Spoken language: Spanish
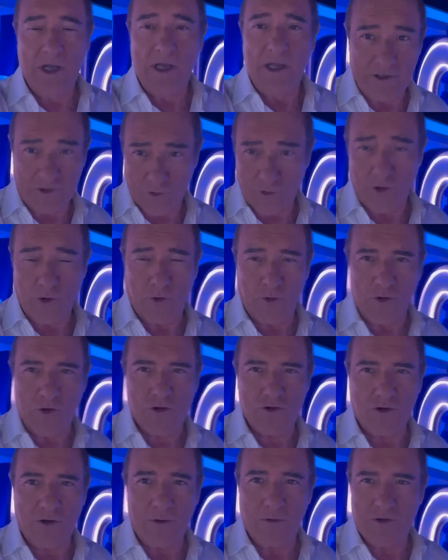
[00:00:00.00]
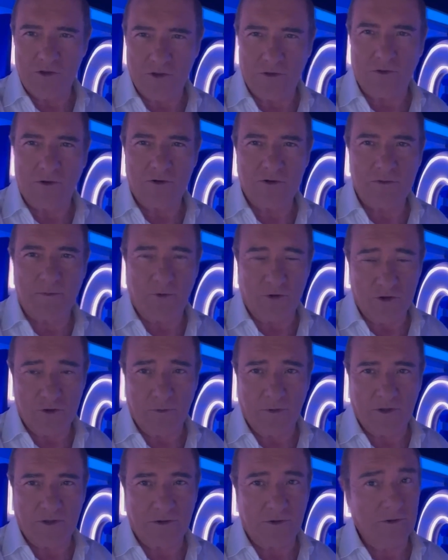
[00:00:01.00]
Estoy orgulloso de vosotros, por
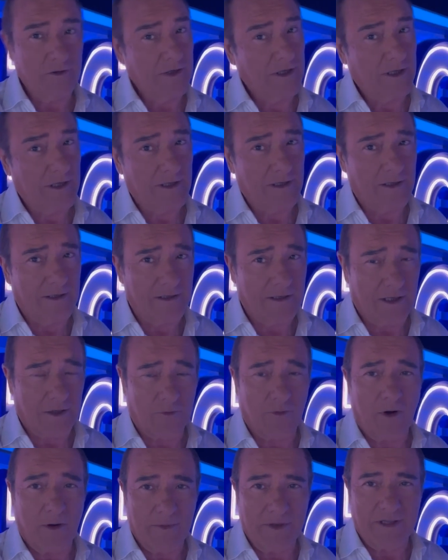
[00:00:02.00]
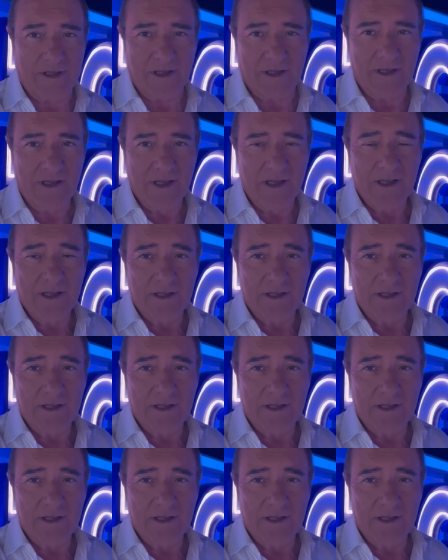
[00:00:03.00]
supuesto, y naturalmente